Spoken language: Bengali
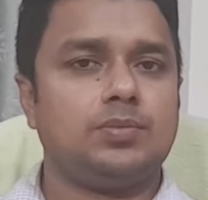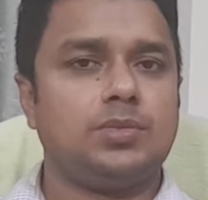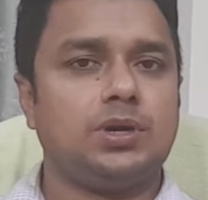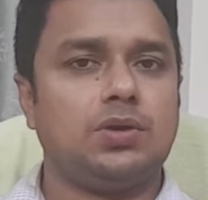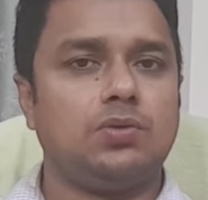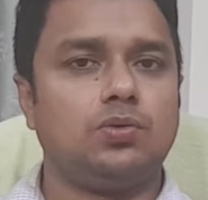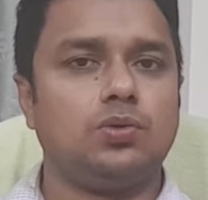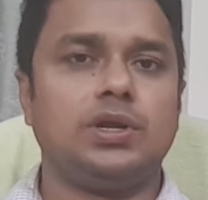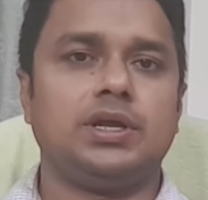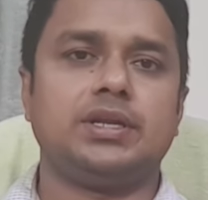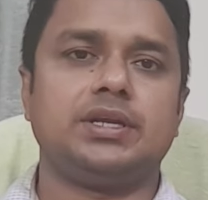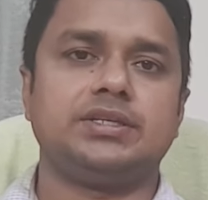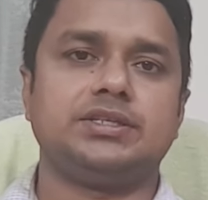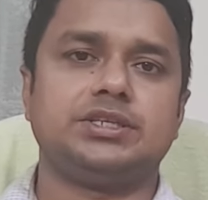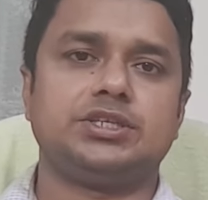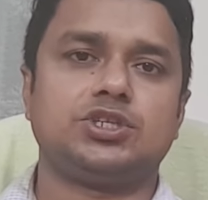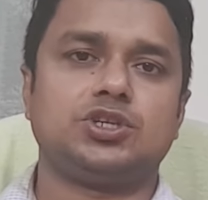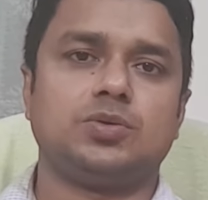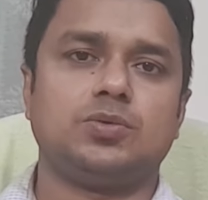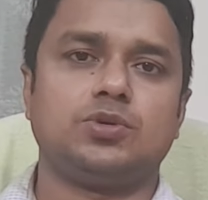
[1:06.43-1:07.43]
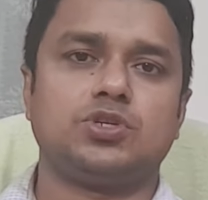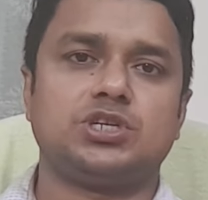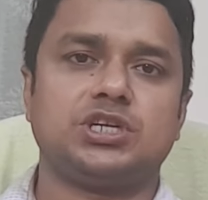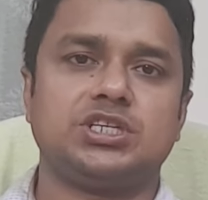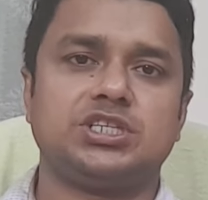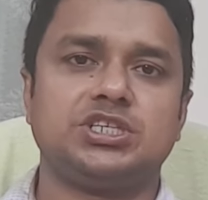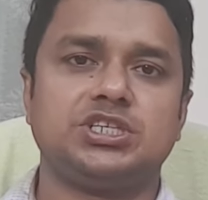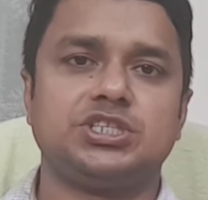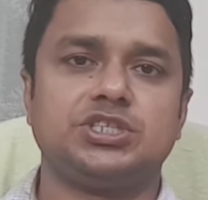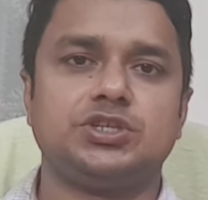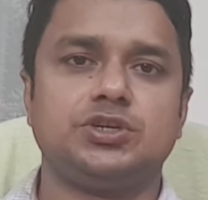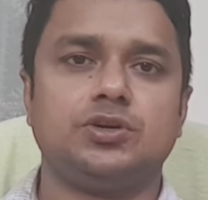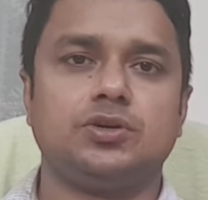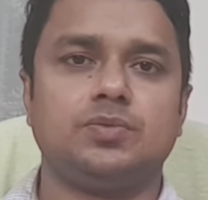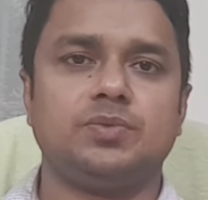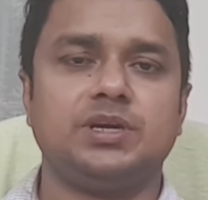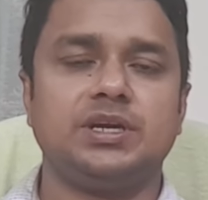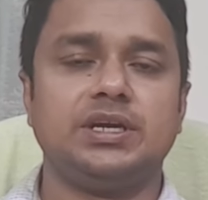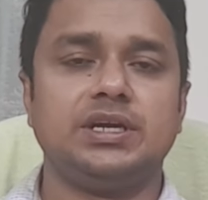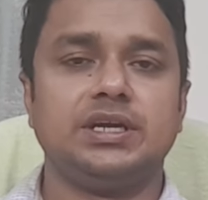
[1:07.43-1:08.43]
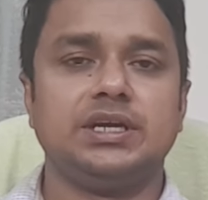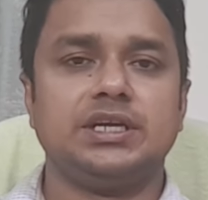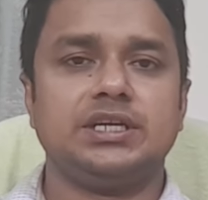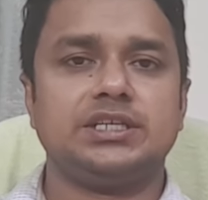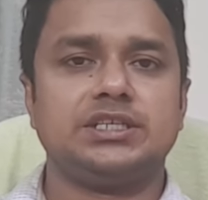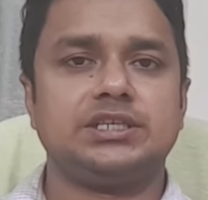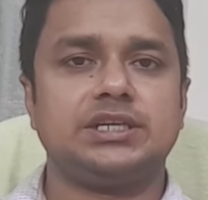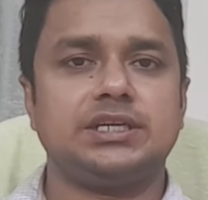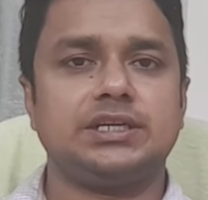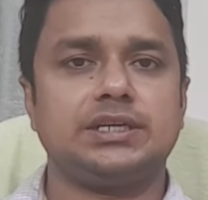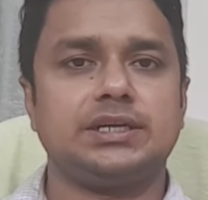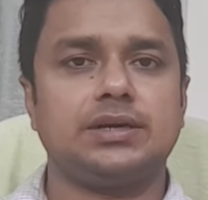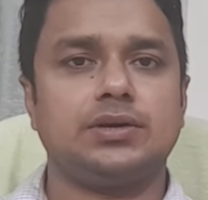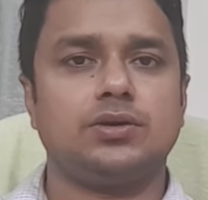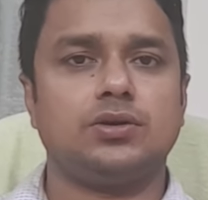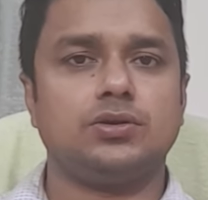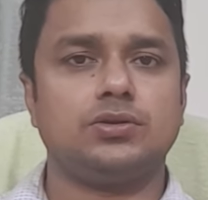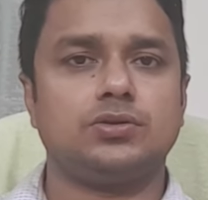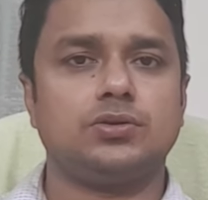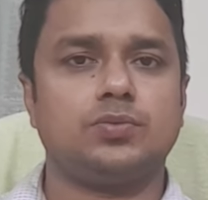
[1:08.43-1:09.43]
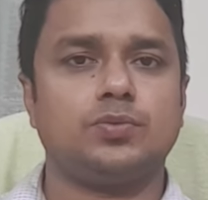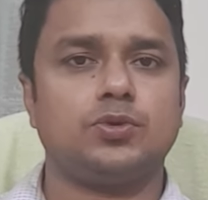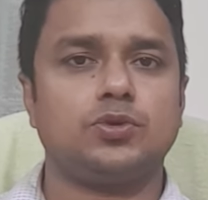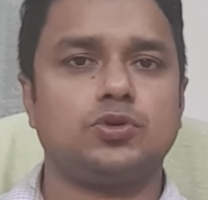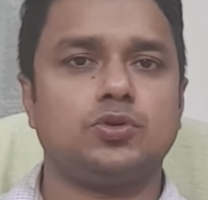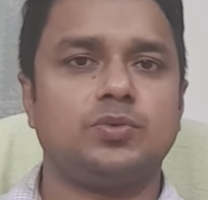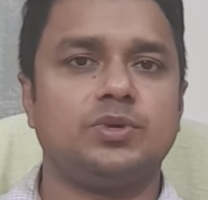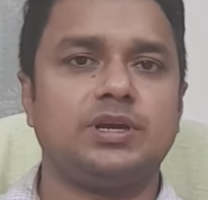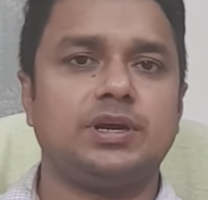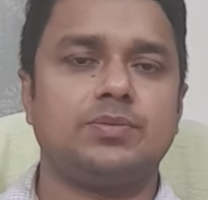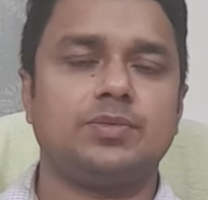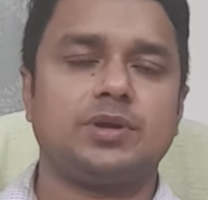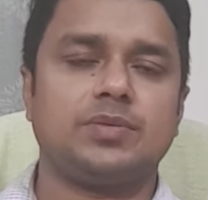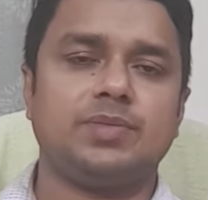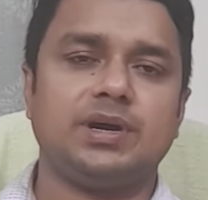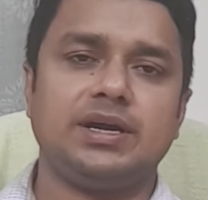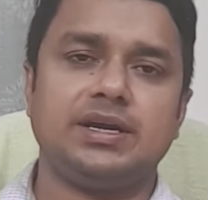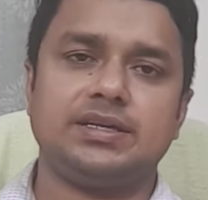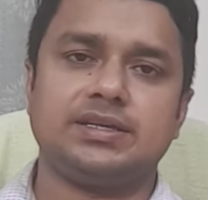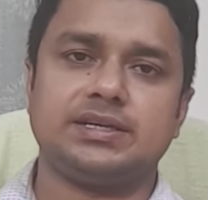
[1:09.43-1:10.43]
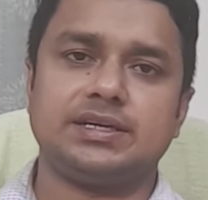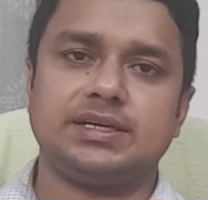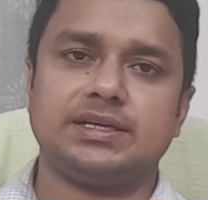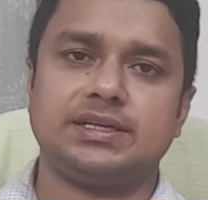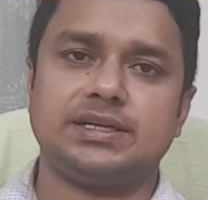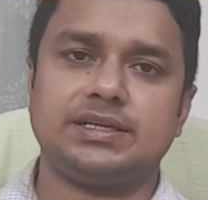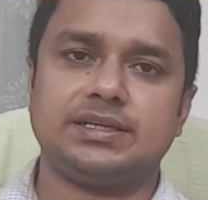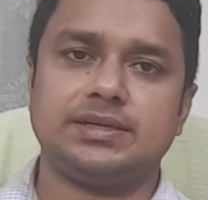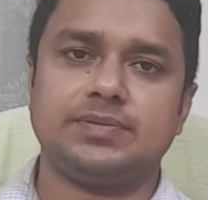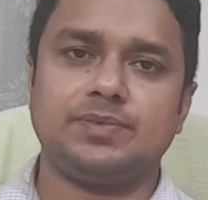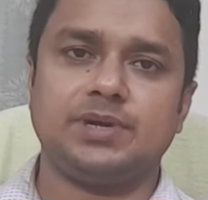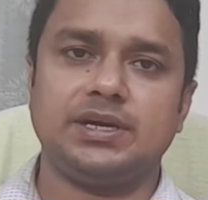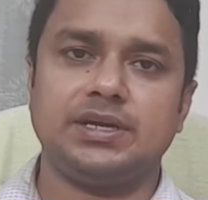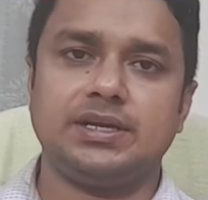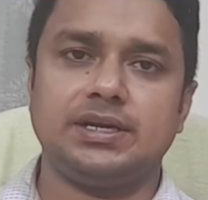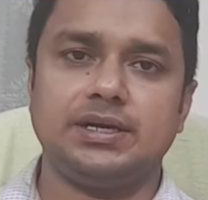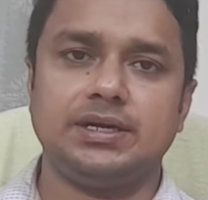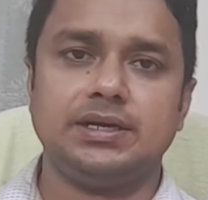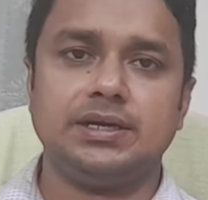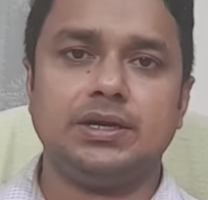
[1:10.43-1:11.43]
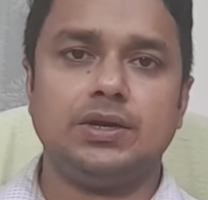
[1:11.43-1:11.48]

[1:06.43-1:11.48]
বা উলানে যে সমস্যা সৃষ্টি হবে সেটা হয়তো প্রথমে আমরা বাইরে থেকে দেখতে পাই না